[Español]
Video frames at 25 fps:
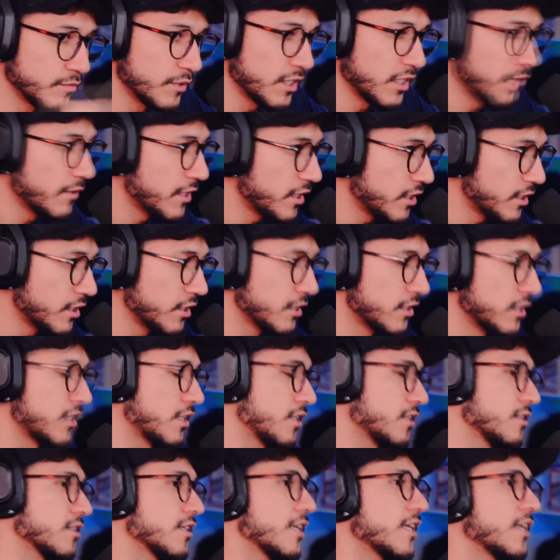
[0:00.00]

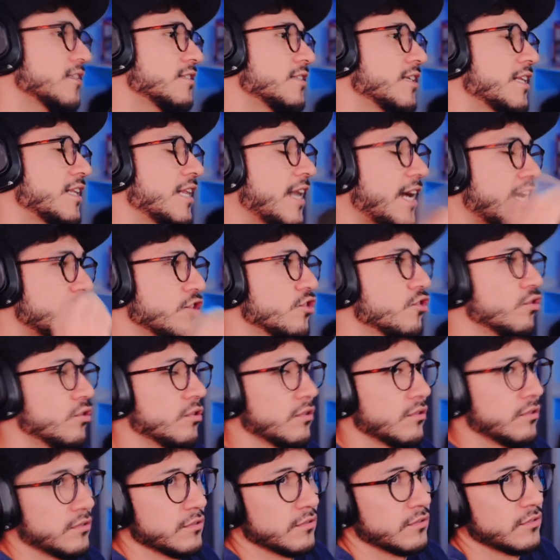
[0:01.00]
2023 es el
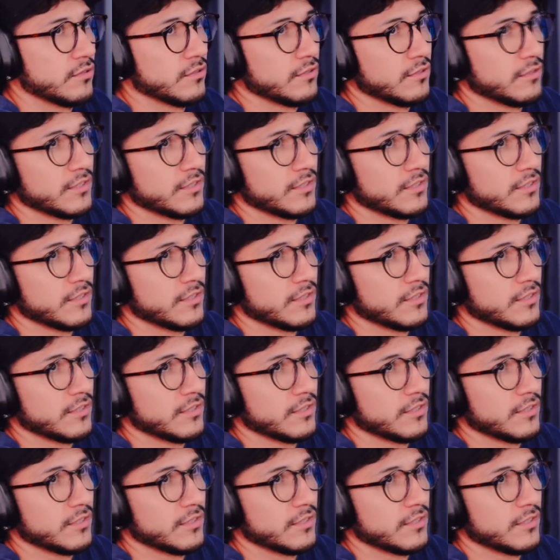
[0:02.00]
año